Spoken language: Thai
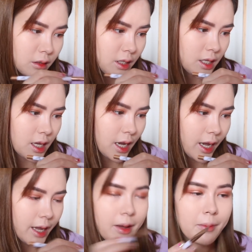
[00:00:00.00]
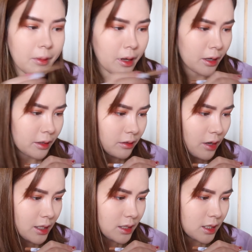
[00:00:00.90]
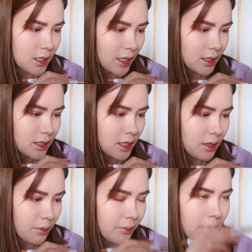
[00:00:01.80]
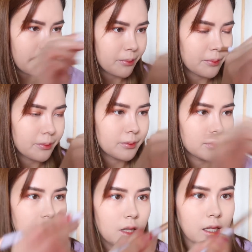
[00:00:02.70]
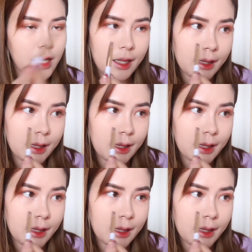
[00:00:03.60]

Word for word: เกี่ยให้แบบ transition สีมันแบบติดกั